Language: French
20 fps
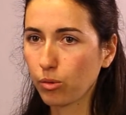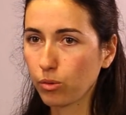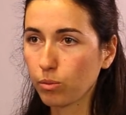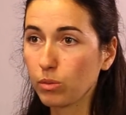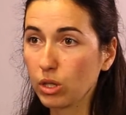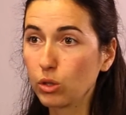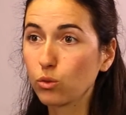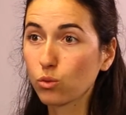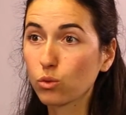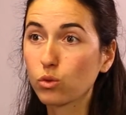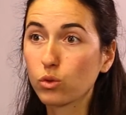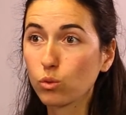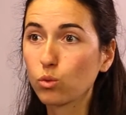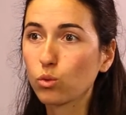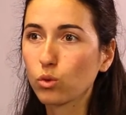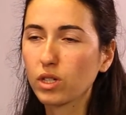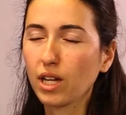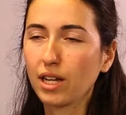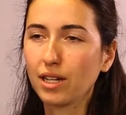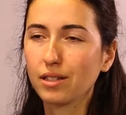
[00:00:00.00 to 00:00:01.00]
mais donc,
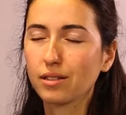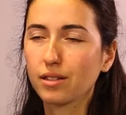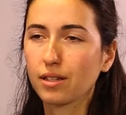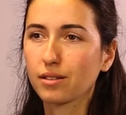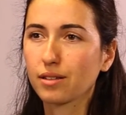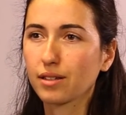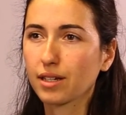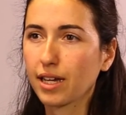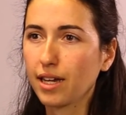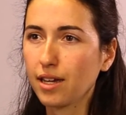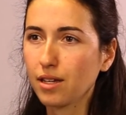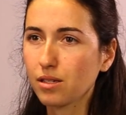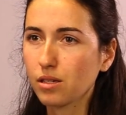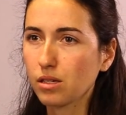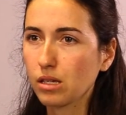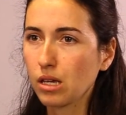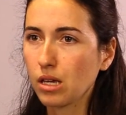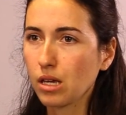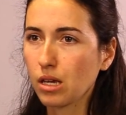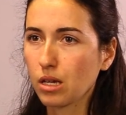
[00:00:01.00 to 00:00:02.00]
donc ça les
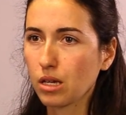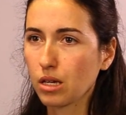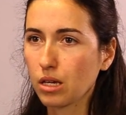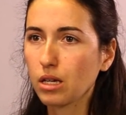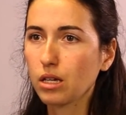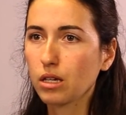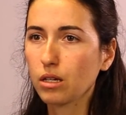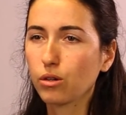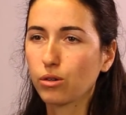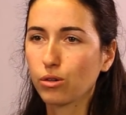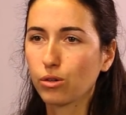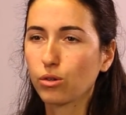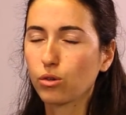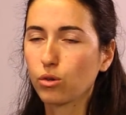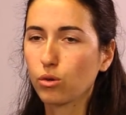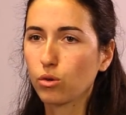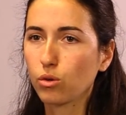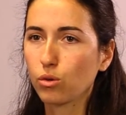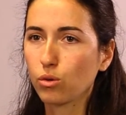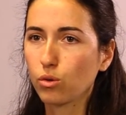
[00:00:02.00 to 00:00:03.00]
intéresse et
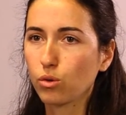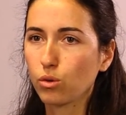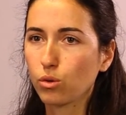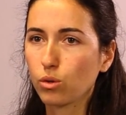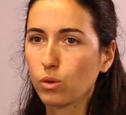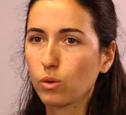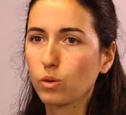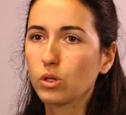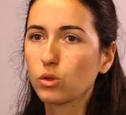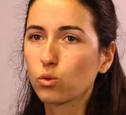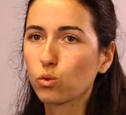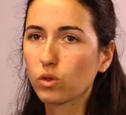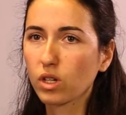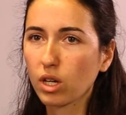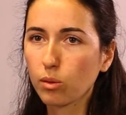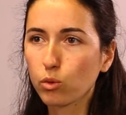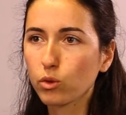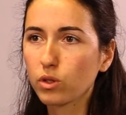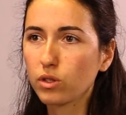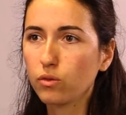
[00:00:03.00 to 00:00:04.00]
ils sont
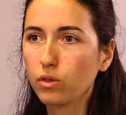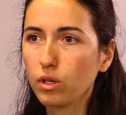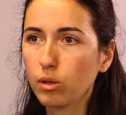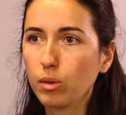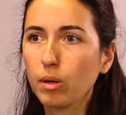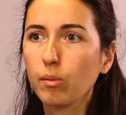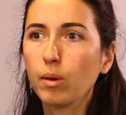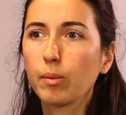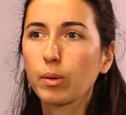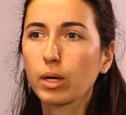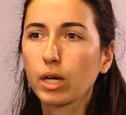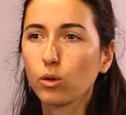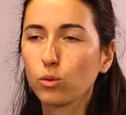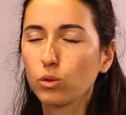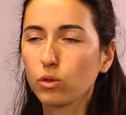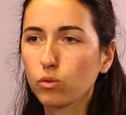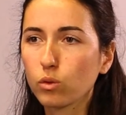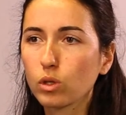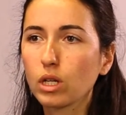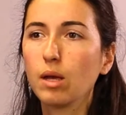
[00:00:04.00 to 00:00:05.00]
très motivés, même après au
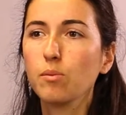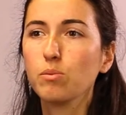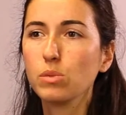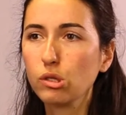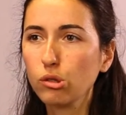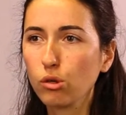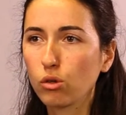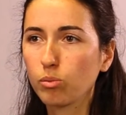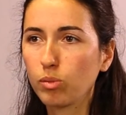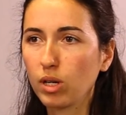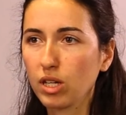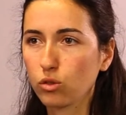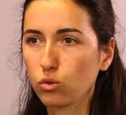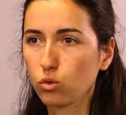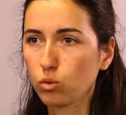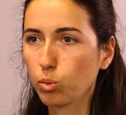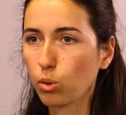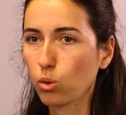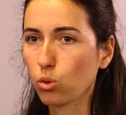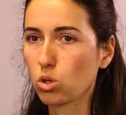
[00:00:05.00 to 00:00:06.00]
niveau de la mise en place
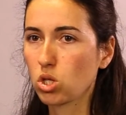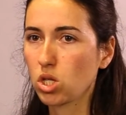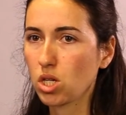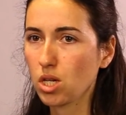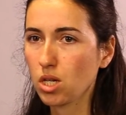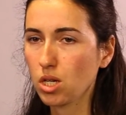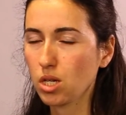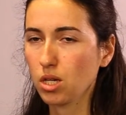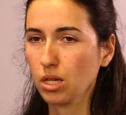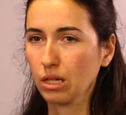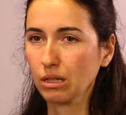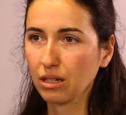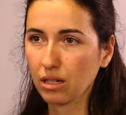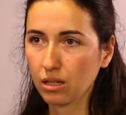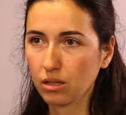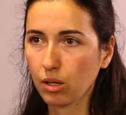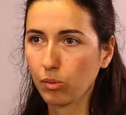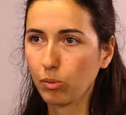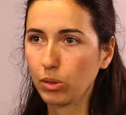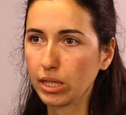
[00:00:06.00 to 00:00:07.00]
du projet, et
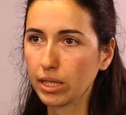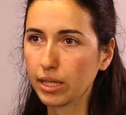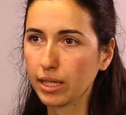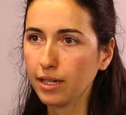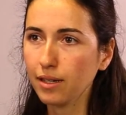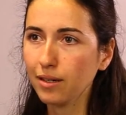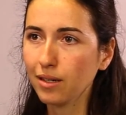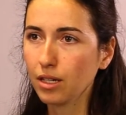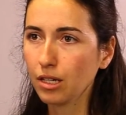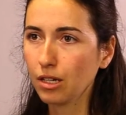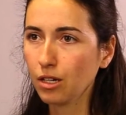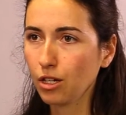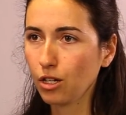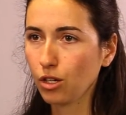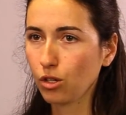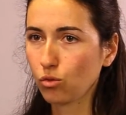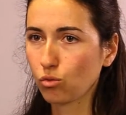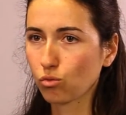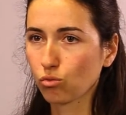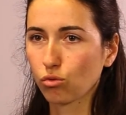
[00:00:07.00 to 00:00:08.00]
très impliqués.
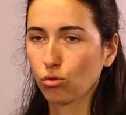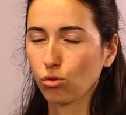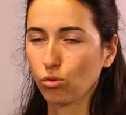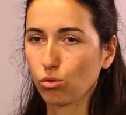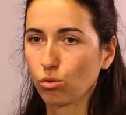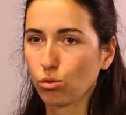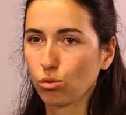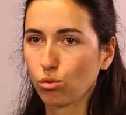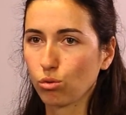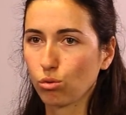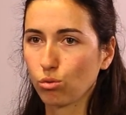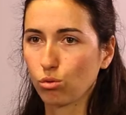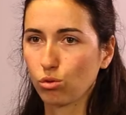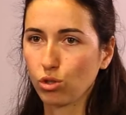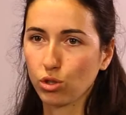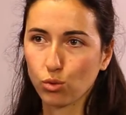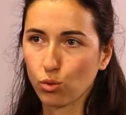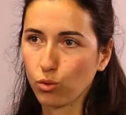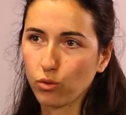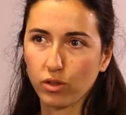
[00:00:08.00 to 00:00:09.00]
Donc
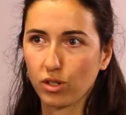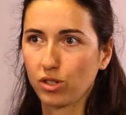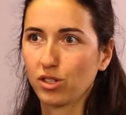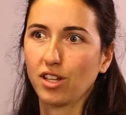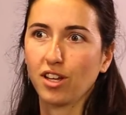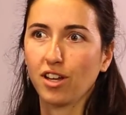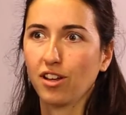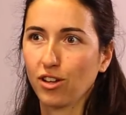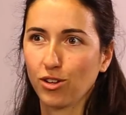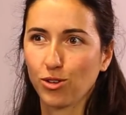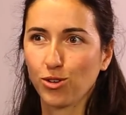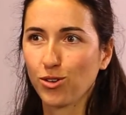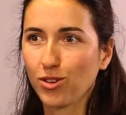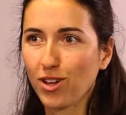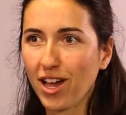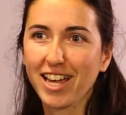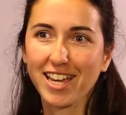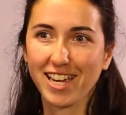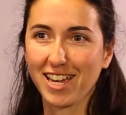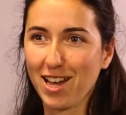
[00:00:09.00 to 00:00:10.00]
j'ai trouvé ça
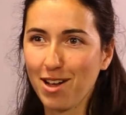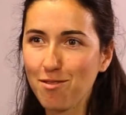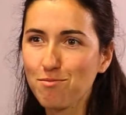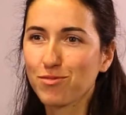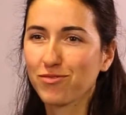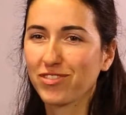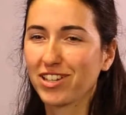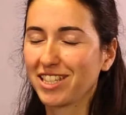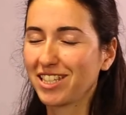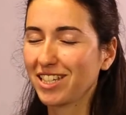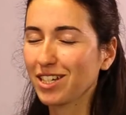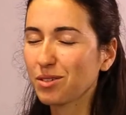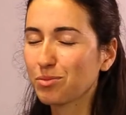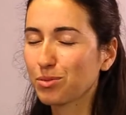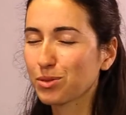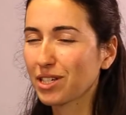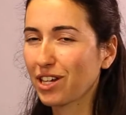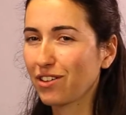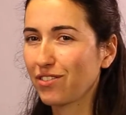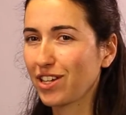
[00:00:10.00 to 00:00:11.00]
agréable, on va dire,
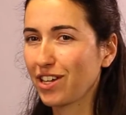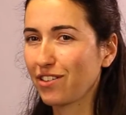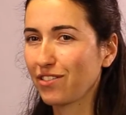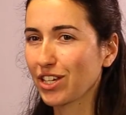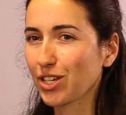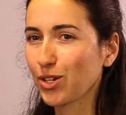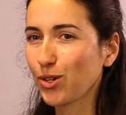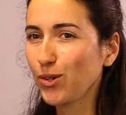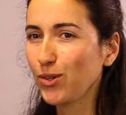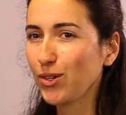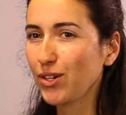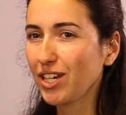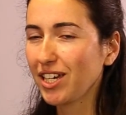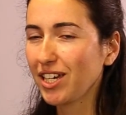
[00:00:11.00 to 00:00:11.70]
pour travailler avec eux.